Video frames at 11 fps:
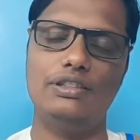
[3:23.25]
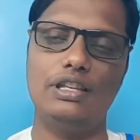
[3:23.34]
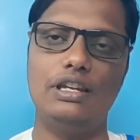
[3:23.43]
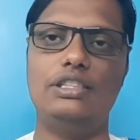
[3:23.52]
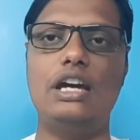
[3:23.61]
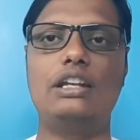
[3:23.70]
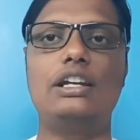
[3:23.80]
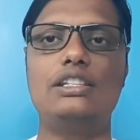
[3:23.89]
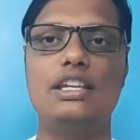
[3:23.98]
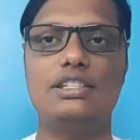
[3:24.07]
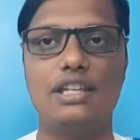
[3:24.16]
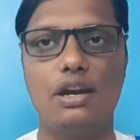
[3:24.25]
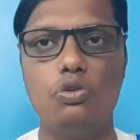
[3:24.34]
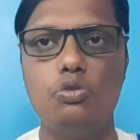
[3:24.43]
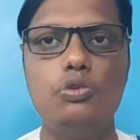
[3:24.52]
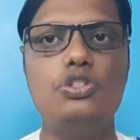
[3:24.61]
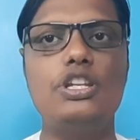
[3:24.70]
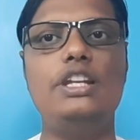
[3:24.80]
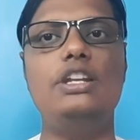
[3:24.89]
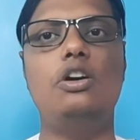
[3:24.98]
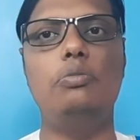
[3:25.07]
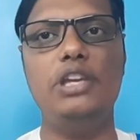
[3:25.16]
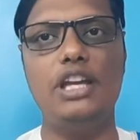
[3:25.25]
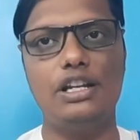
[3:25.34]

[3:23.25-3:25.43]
তাহলে তার কাছে আজকে আউটপুট চাইলে হবে